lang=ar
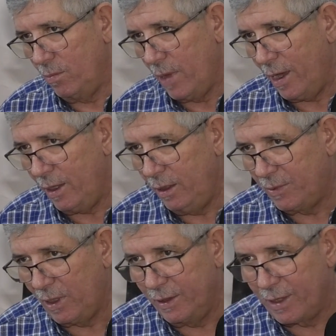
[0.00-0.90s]
ما
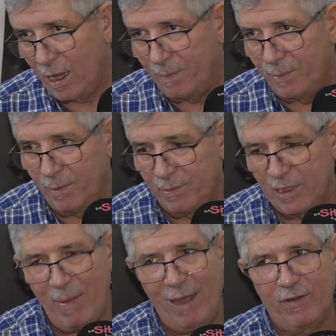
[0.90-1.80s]
يمكن الاضراب
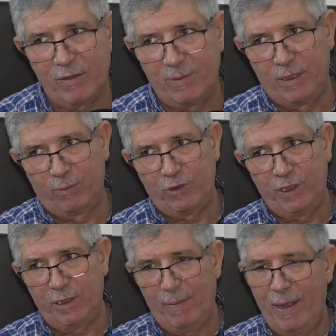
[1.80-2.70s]
مازال ما عرفناش بالضبط
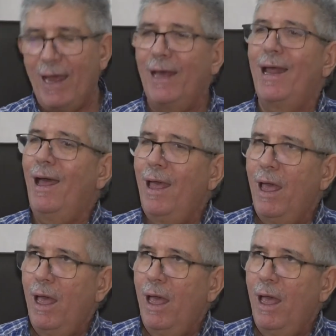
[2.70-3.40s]
واش اضراب انا لا